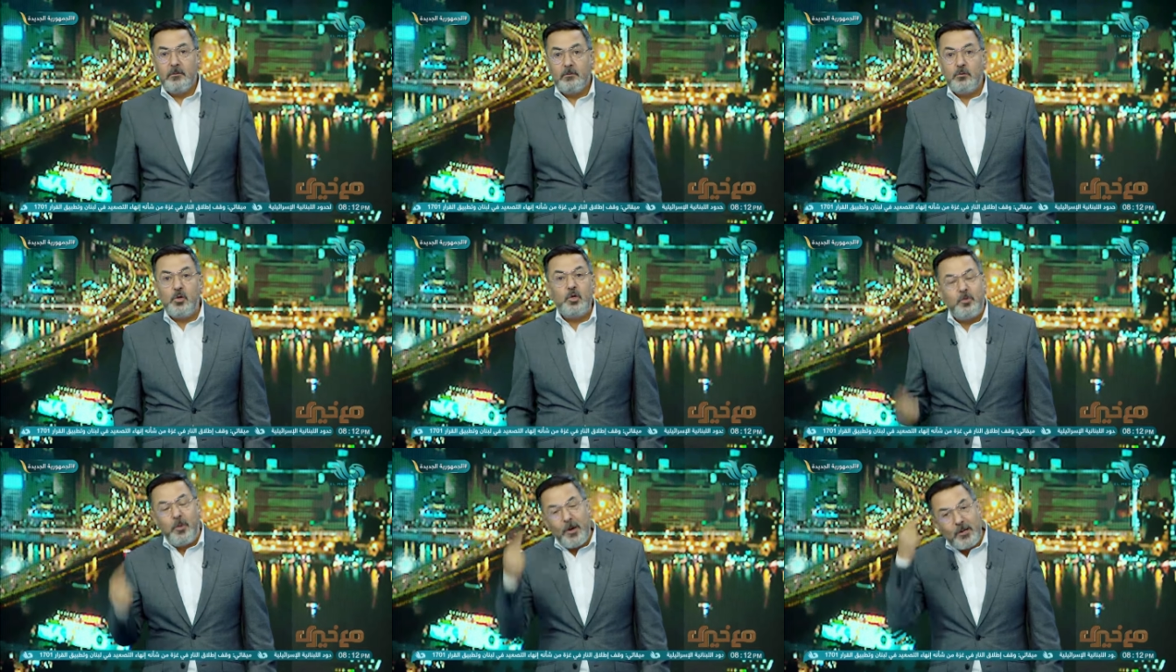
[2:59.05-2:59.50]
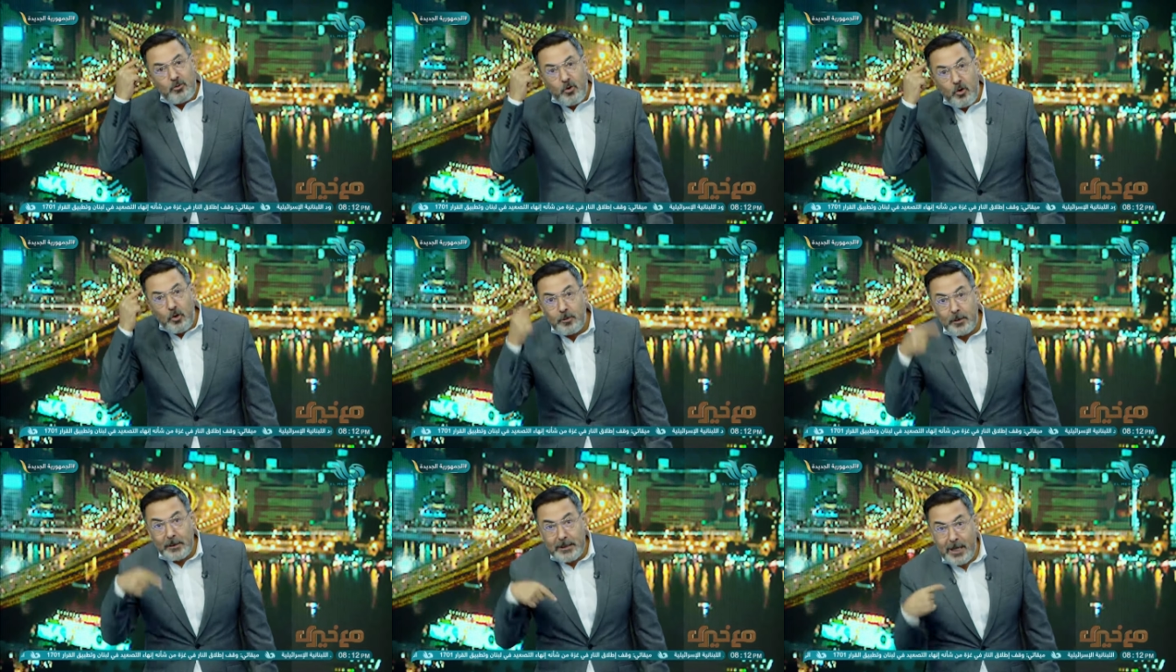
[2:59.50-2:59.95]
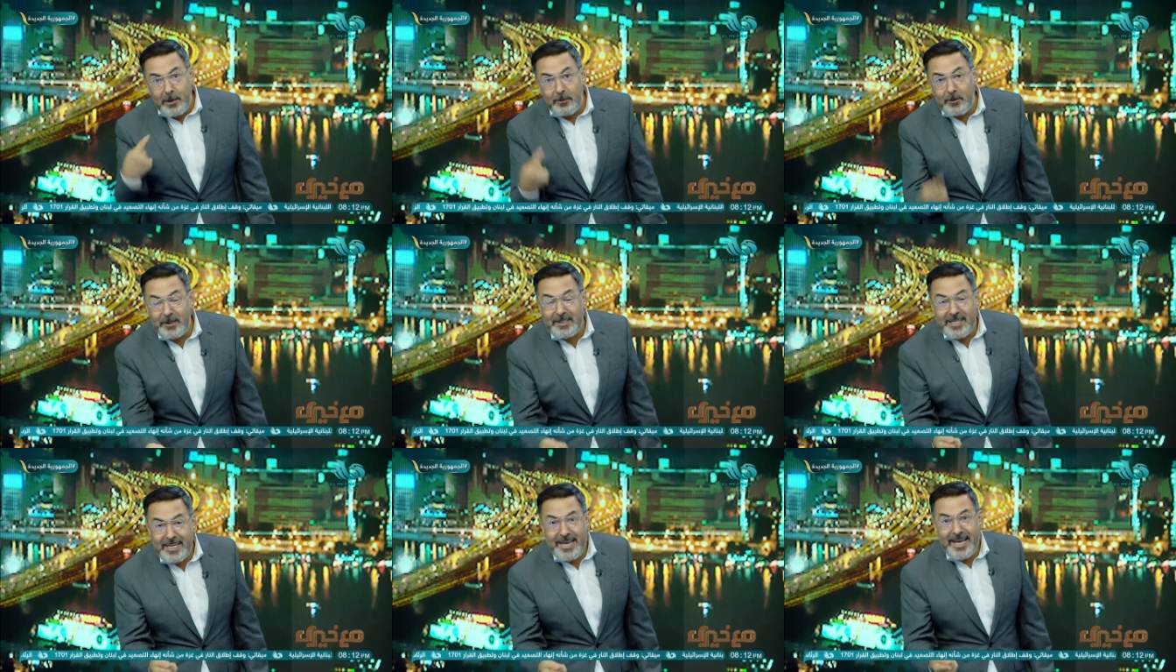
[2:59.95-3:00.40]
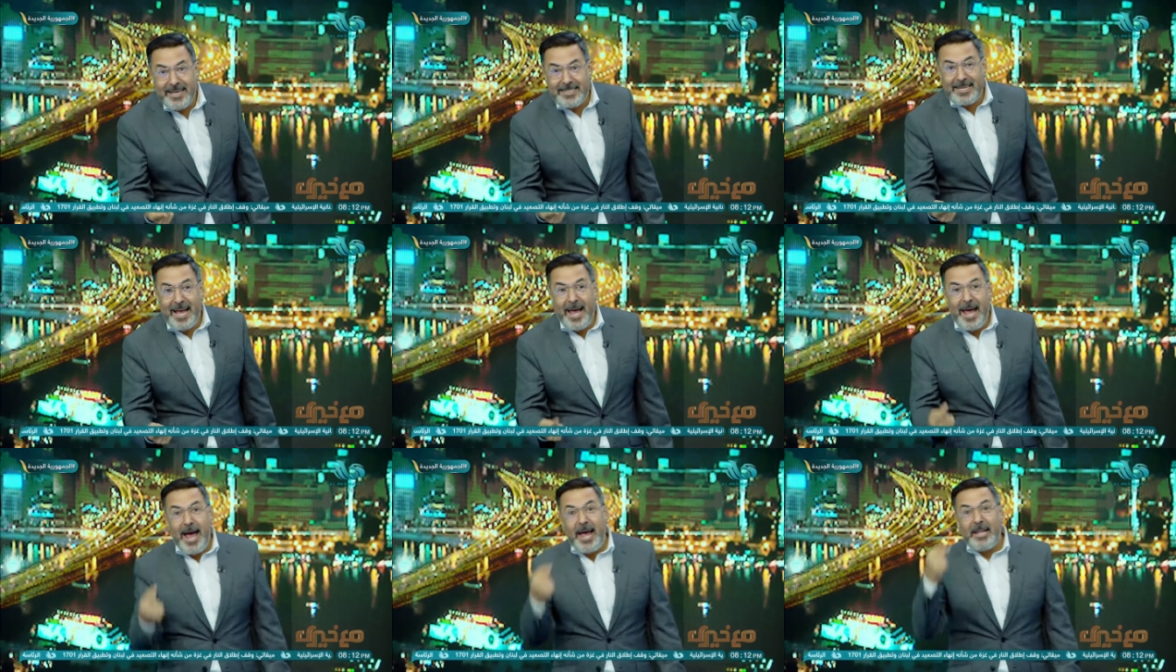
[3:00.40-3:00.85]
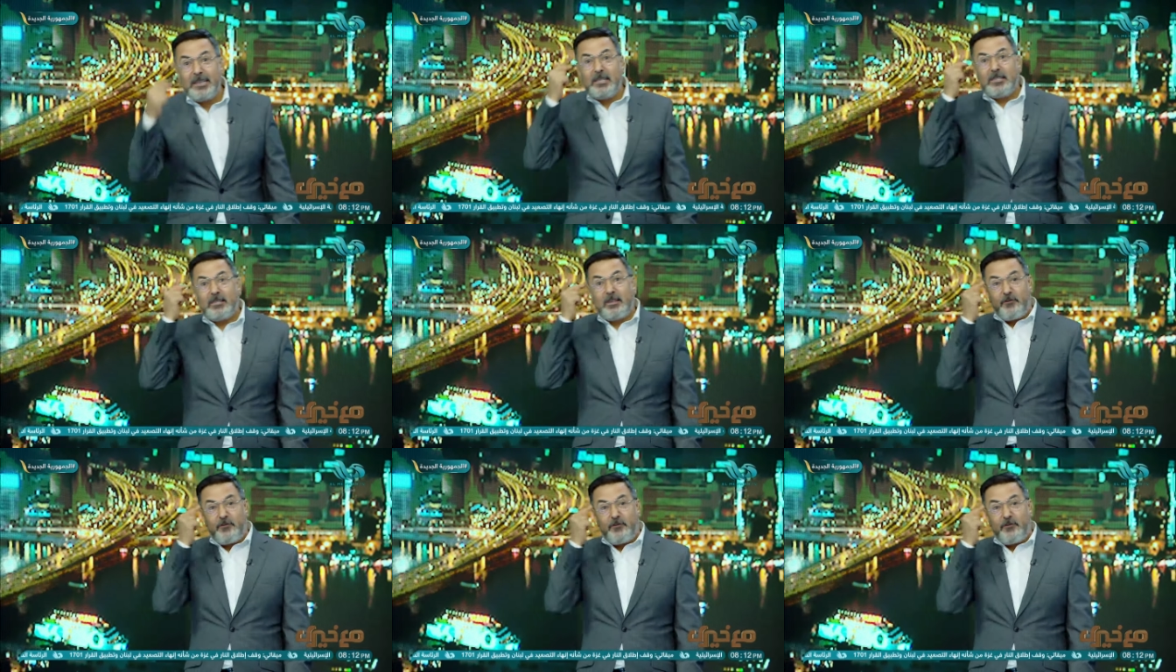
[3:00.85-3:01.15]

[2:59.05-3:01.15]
مش مشغول بضربه الجزاء قد